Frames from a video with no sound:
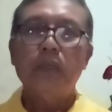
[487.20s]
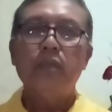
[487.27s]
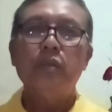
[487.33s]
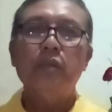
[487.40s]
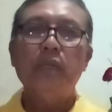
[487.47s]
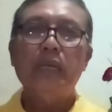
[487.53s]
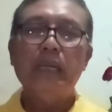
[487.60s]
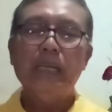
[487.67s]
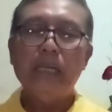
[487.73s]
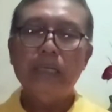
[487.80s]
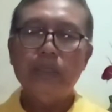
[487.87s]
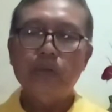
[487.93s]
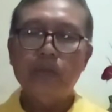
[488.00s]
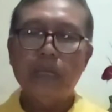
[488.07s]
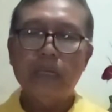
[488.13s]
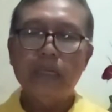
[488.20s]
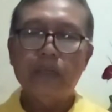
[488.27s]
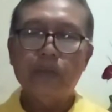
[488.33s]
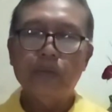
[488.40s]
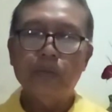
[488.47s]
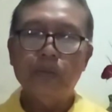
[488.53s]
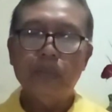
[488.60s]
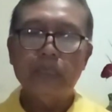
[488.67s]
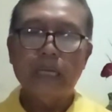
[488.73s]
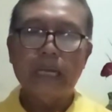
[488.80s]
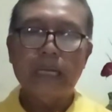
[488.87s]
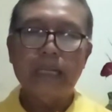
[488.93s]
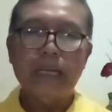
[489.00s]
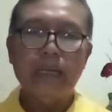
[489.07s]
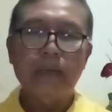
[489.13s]
Saudara-saudariku
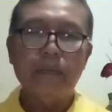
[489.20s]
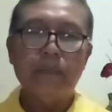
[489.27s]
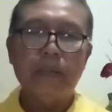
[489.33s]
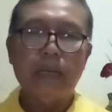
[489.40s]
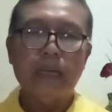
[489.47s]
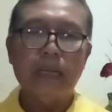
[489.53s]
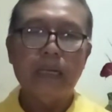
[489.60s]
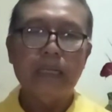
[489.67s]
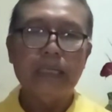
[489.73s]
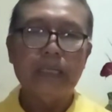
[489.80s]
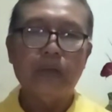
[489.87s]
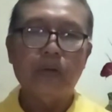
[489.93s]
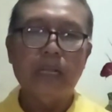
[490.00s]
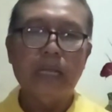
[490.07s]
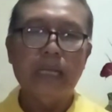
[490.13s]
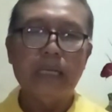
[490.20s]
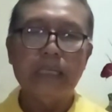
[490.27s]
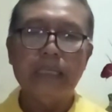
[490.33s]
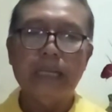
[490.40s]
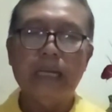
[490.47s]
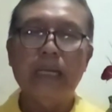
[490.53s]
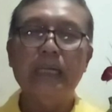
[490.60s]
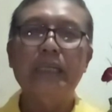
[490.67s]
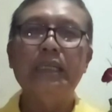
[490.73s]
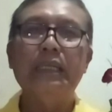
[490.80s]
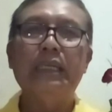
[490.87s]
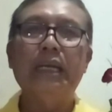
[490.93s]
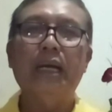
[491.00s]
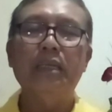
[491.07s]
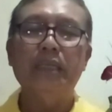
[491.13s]
sekalian para legioner yang
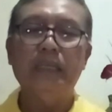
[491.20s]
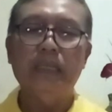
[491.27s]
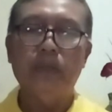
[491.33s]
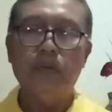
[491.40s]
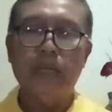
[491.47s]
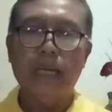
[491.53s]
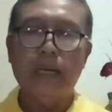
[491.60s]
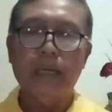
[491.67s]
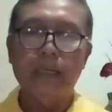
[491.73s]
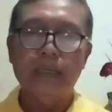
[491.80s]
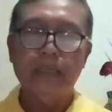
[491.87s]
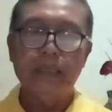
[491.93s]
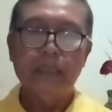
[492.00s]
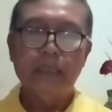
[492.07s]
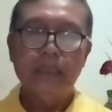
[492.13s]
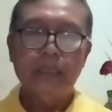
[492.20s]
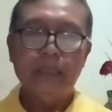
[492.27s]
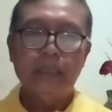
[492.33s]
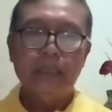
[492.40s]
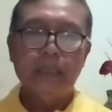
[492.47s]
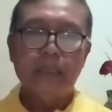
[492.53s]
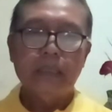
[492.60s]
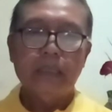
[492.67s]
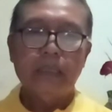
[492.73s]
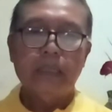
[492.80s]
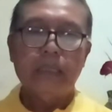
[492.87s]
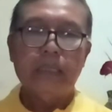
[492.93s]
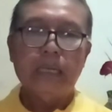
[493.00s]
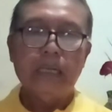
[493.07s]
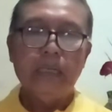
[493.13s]
dikasihi Tuhan,
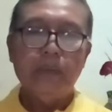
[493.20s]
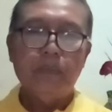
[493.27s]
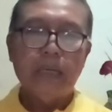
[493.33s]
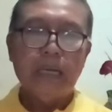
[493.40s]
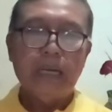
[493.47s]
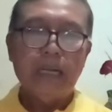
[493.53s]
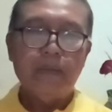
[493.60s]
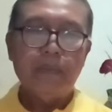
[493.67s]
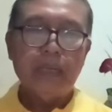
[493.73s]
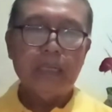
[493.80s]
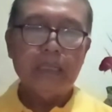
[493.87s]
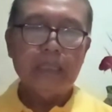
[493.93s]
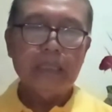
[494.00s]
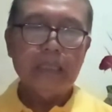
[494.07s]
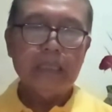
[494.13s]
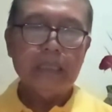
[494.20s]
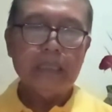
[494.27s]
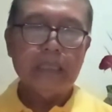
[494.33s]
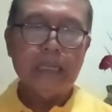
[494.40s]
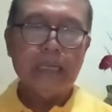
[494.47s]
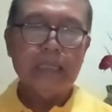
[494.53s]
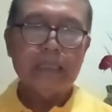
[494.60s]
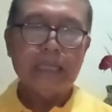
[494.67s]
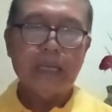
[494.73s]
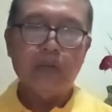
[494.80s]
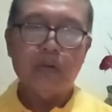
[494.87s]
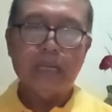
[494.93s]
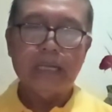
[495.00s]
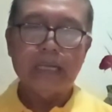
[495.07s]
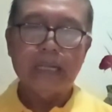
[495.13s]
dari pengalaman yang saya
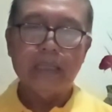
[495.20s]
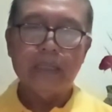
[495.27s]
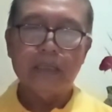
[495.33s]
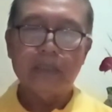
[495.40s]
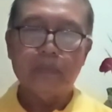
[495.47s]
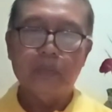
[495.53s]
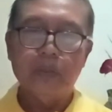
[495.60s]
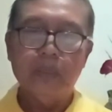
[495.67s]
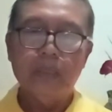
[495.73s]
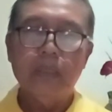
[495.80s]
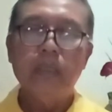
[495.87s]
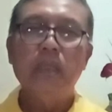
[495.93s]
uraikan tersebut,